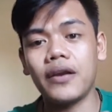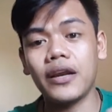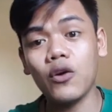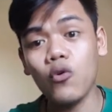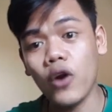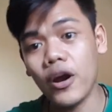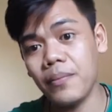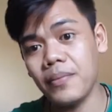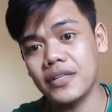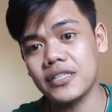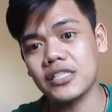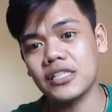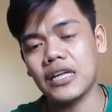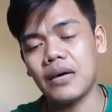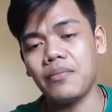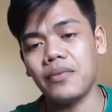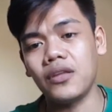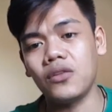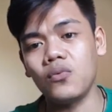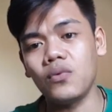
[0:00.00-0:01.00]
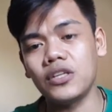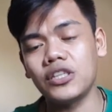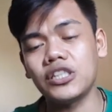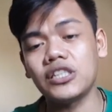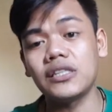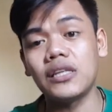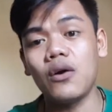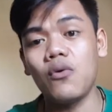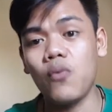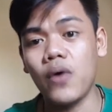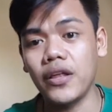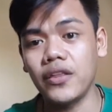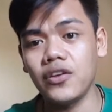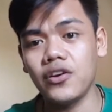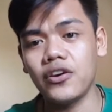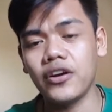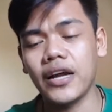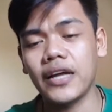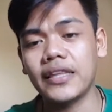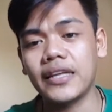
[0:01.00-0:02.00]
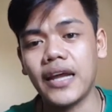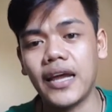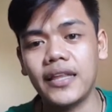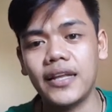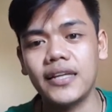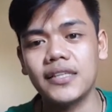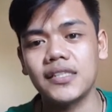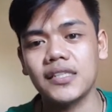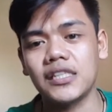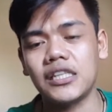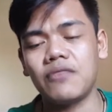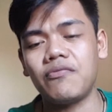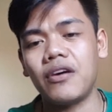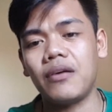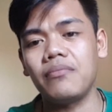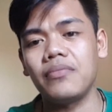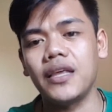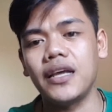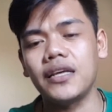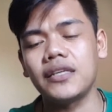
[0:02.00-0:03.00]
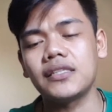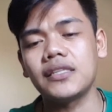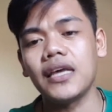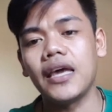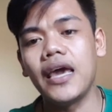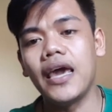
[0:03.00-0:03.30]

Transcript: requirements namin which is the 1 year nga 365 days.